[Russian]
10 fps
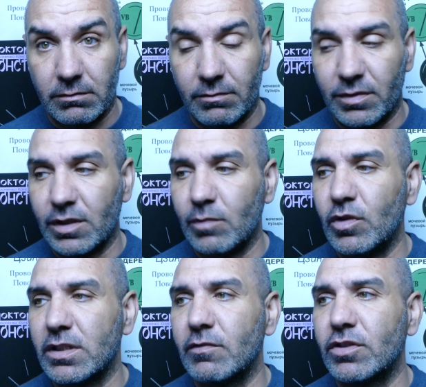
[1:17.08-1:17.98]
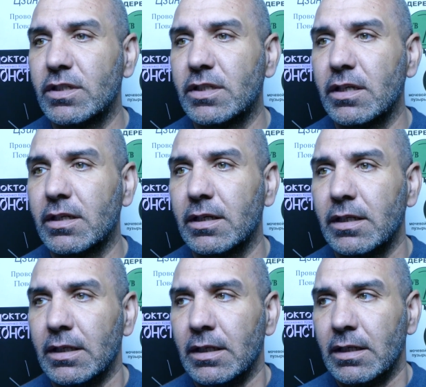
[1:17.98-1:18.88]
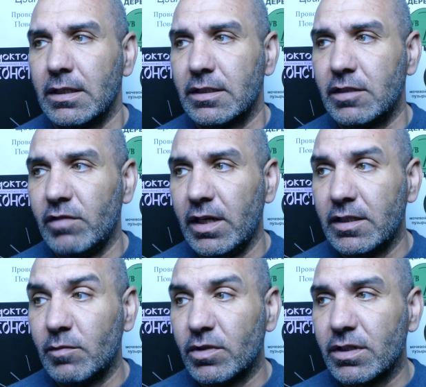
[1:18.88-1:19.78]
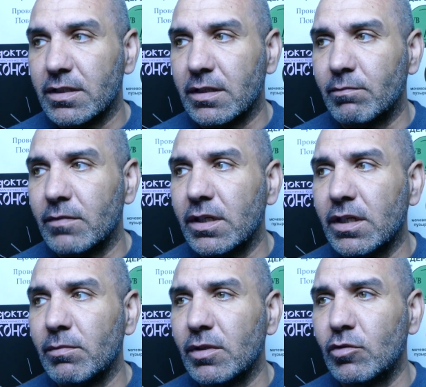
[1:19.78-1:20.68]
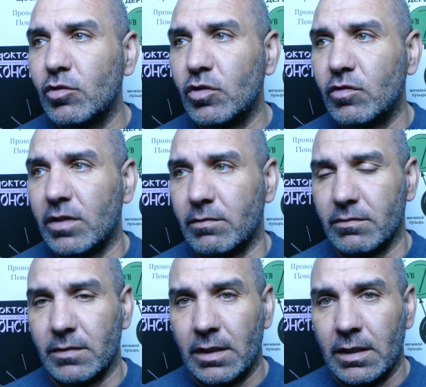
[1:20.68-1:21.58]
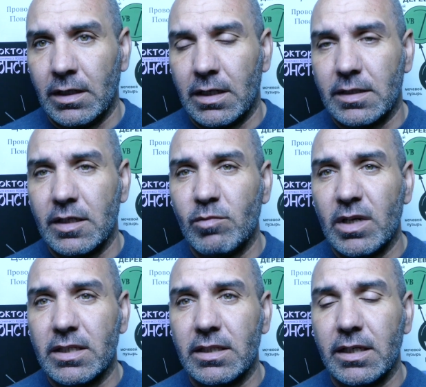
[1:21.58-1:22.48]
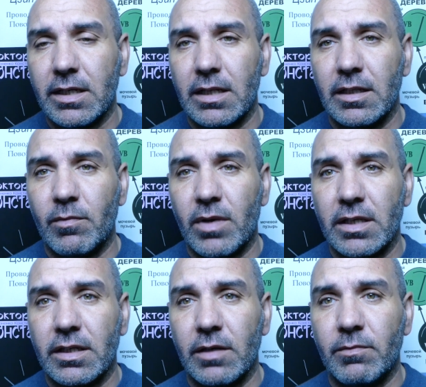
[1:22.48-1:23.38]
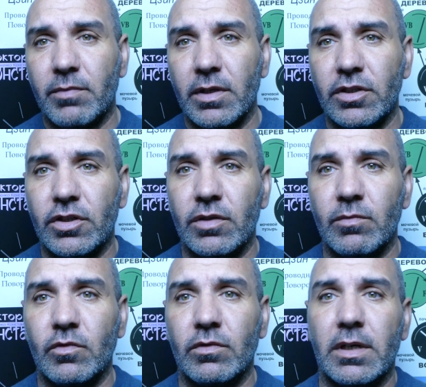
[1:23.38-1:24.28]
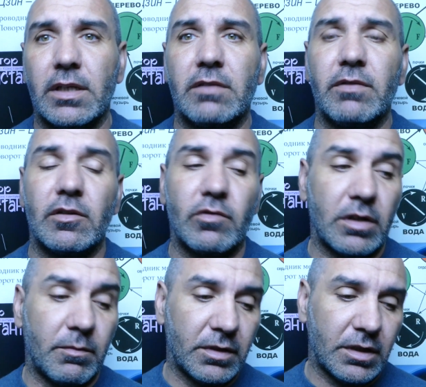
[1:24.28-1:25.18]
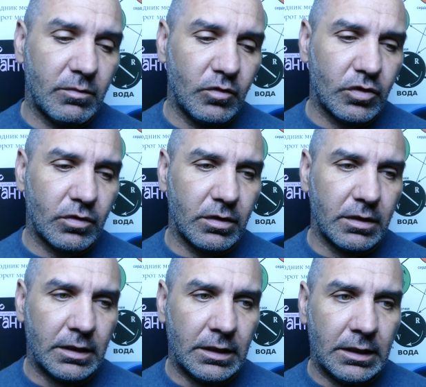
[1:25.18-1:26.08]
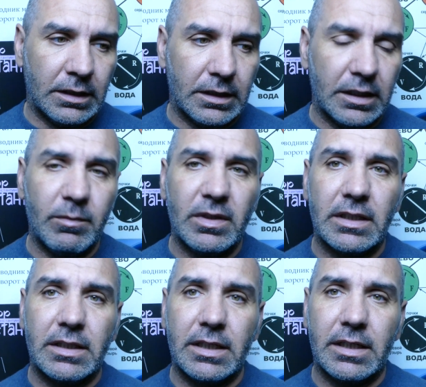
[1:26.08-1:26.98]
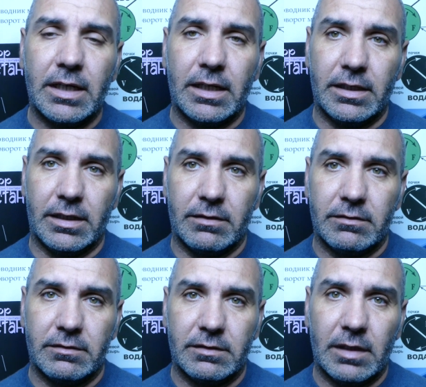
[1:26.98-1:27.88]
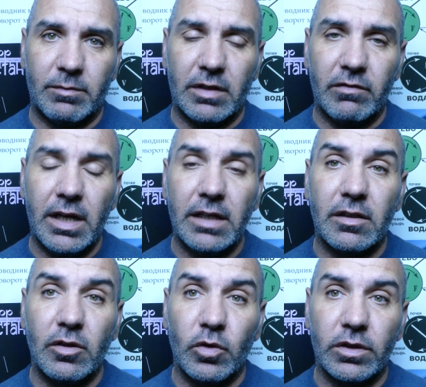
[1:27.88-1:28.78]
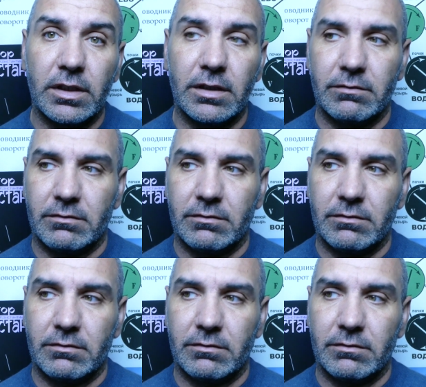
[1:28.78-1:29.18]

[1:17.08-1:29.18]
Потому если вы частенько зеваете, пожалуйста, рекомендую вам заниматься дыхательной практикой. Почему? Ответ только потому, что именно дыхание обновляет легкие,